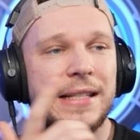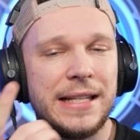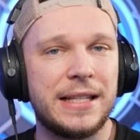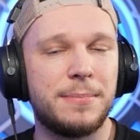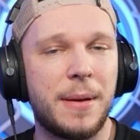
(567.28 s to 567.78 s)
ça,
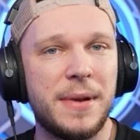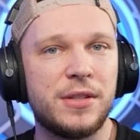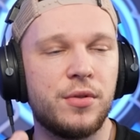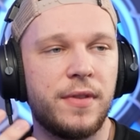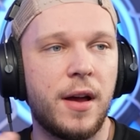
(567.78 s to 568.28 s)
c'est pas mal. Si
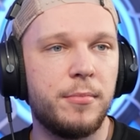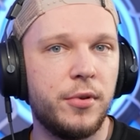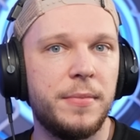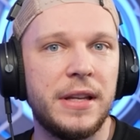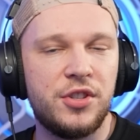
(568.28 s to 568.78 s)
tu veux faire un beau
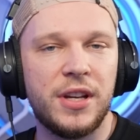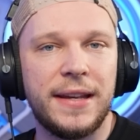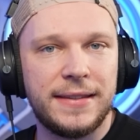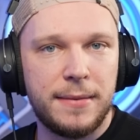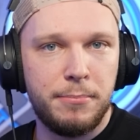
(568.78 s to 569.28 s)
de avec tes